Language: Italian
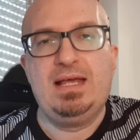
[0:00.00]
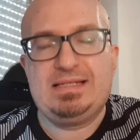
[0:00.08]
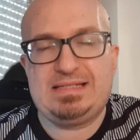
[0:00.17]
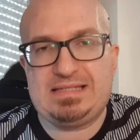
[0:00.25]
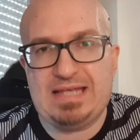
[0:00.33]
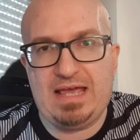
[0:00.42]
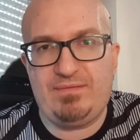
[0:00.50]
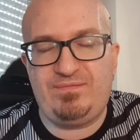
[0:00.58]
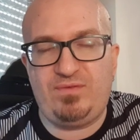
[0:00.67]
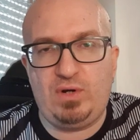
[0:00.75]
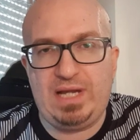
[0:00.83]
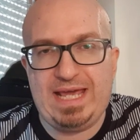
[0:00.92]
Se
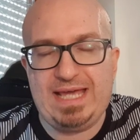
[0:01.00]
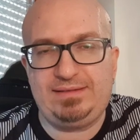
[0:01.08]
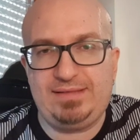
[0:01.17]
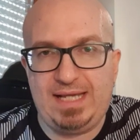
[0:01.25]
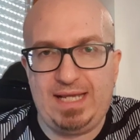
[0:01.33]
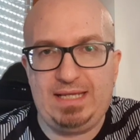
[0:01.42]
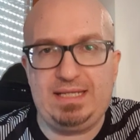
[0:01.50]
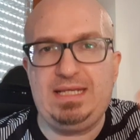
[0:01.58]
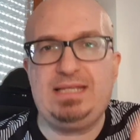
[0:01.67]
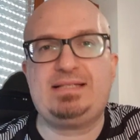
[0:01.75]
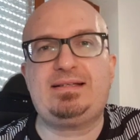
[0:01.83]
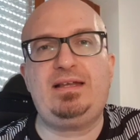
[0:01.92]
volete
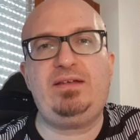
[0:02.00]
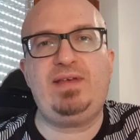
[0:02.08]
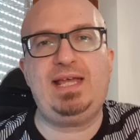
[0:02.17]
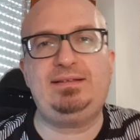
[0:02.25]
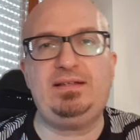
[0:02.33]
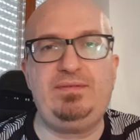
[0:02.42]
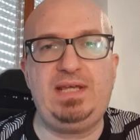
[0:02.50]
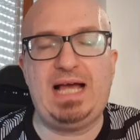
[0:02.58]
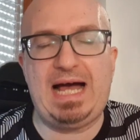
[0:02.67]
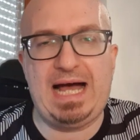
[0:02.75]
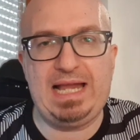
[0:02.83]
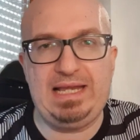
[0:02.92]
iscrivetevi
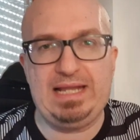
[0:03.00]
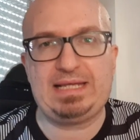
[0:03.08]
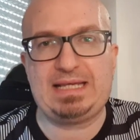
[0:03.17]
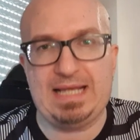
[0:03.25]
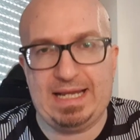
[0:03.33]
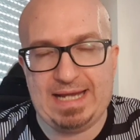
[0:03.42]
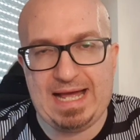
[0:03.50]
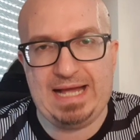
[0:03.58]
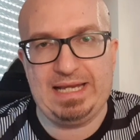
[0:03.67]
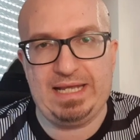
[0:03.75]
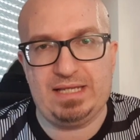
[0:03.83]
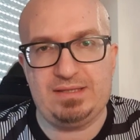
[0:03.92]
al
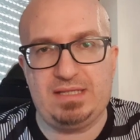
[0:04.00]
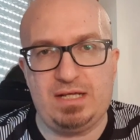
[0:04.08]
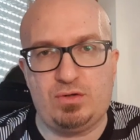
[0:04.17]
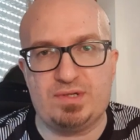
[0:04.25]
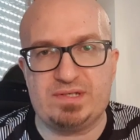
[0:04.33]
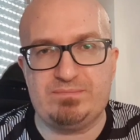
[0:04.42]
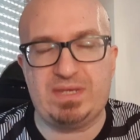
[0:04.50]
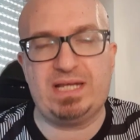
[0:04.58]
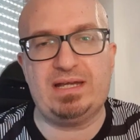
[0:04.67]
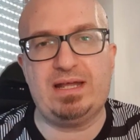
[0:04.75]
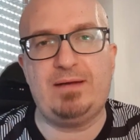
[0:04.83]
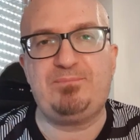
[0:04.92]
canale di
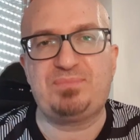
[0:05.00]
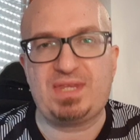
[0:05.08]
Cosmin